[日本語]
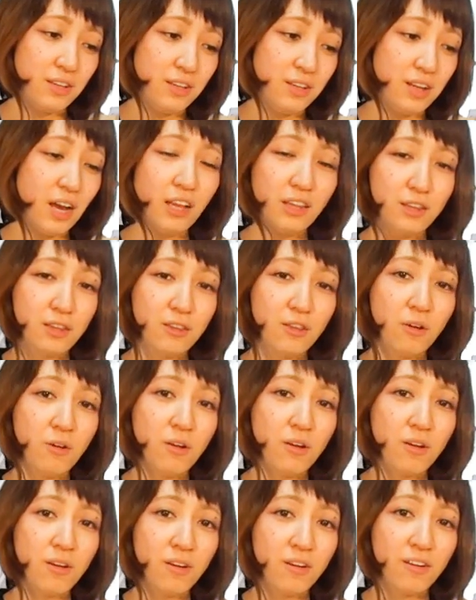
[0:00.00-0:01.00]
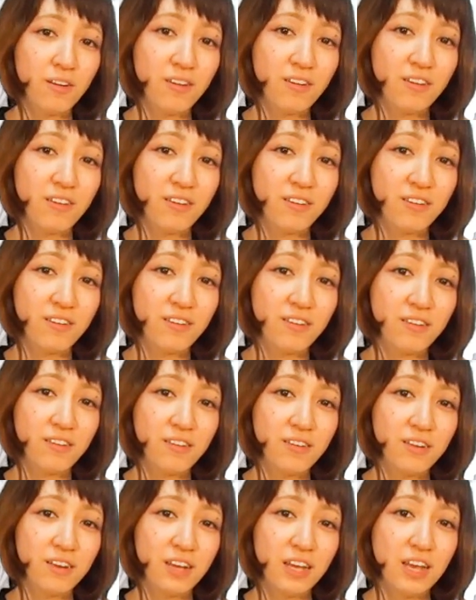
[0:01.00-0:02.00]
やっと、
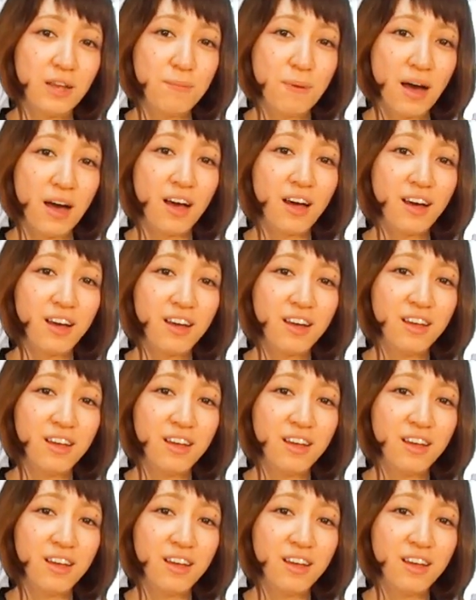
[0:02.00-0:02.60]
今、